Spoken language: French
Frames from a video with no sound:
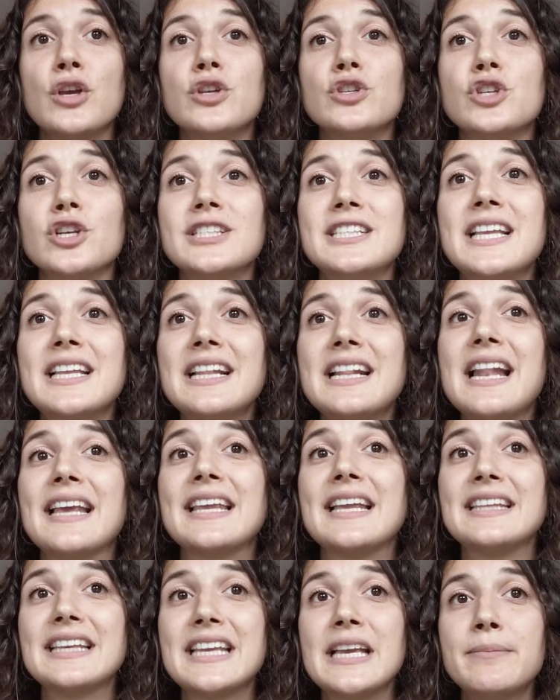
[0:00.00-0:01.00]
Je cite la
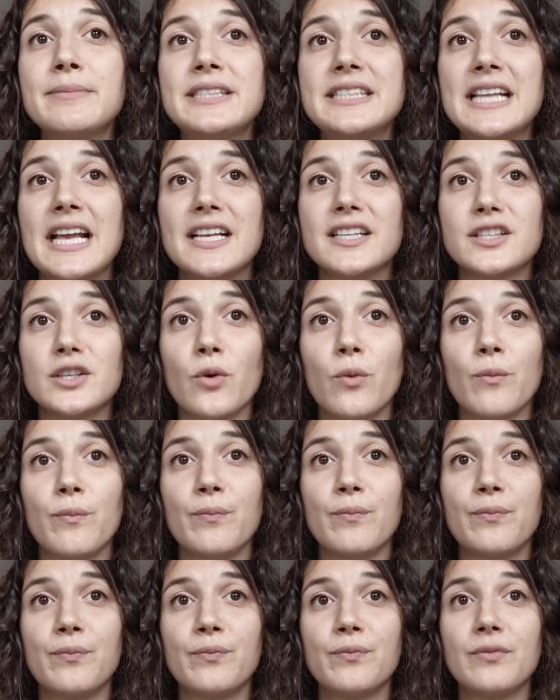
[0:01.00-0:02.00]
quatrième citation.
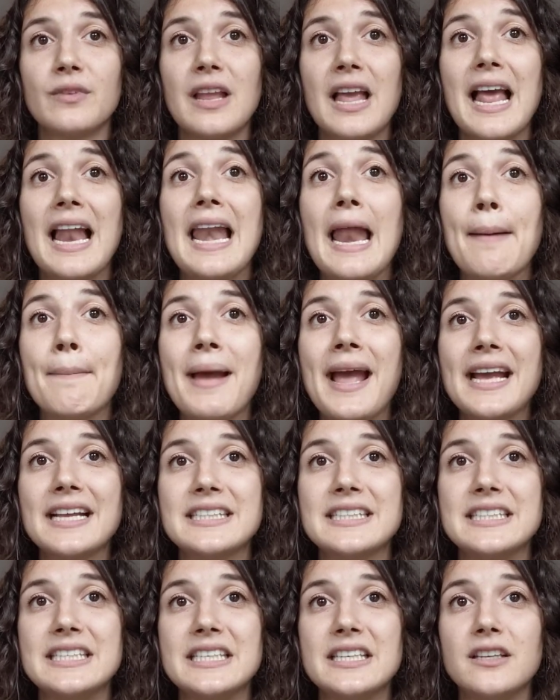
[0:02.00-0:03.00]
La mère
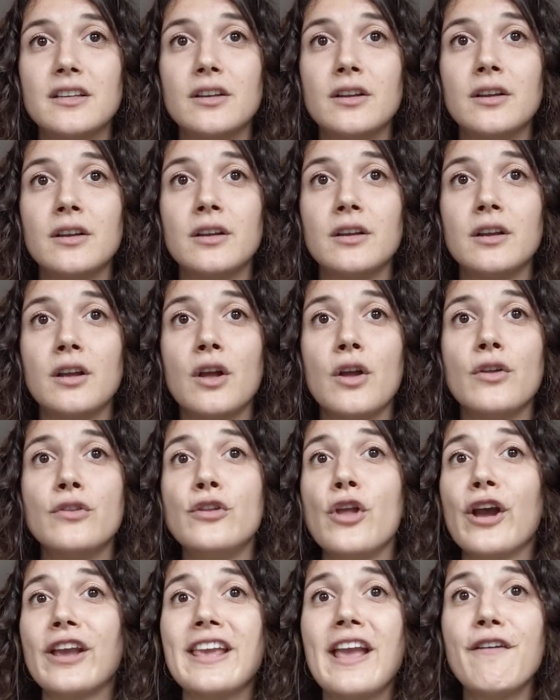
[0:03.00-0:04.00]
dit
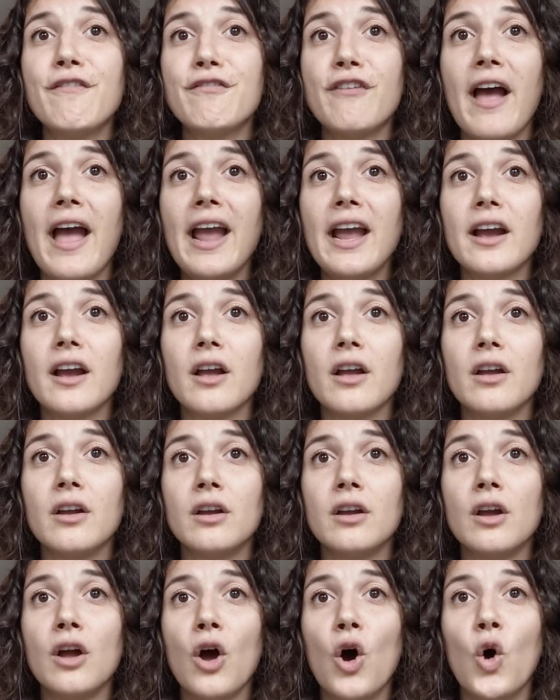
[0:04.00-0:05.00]
Ne rien faire
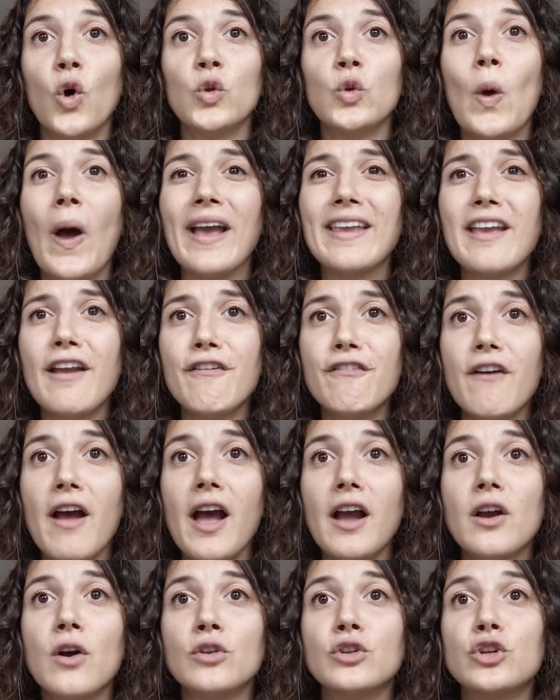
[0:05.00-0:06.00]
On ne doit rien
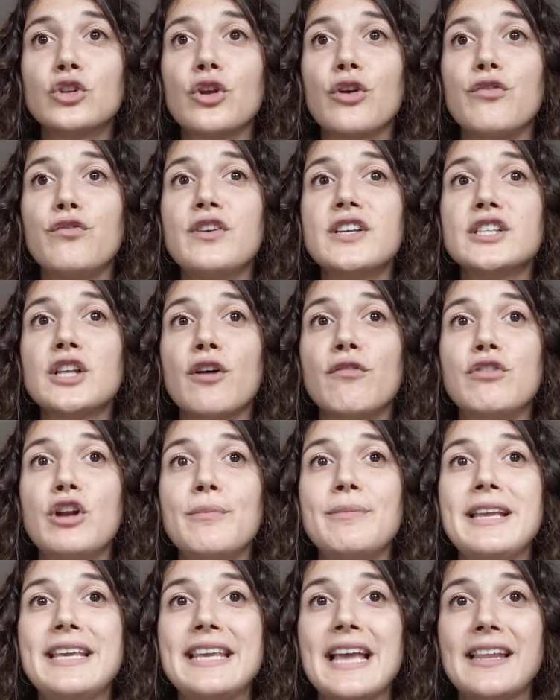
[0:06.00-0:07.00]
faire quand notre fils
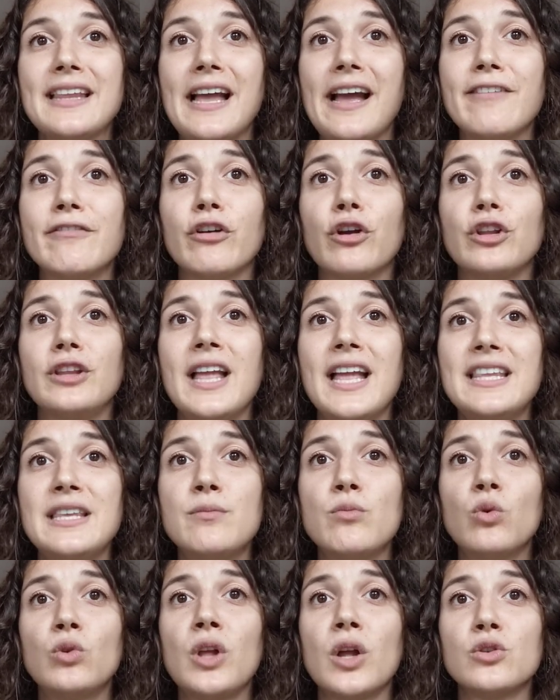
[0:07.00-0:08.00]
enveloppe des cadavres
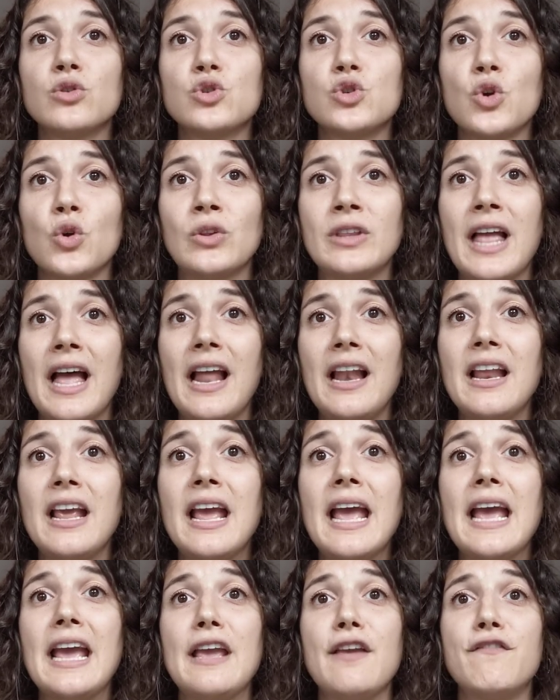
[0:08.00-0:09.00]
d'animaux dans du journal
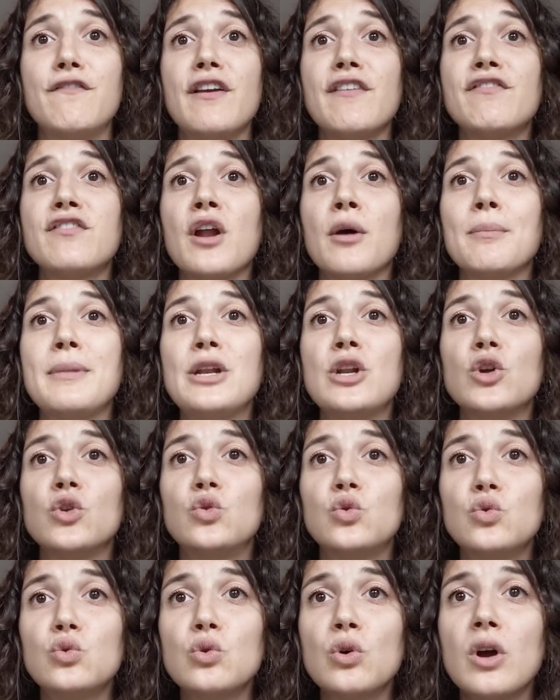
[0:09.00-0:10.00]
et fait flamber le
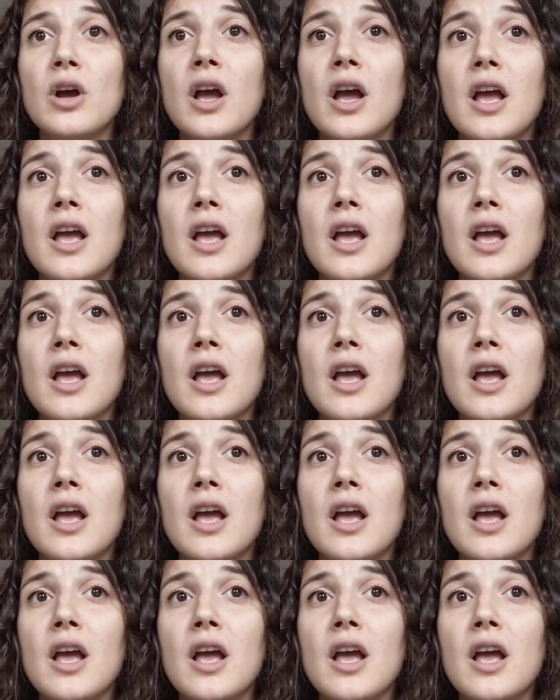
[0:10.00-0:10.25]
tout.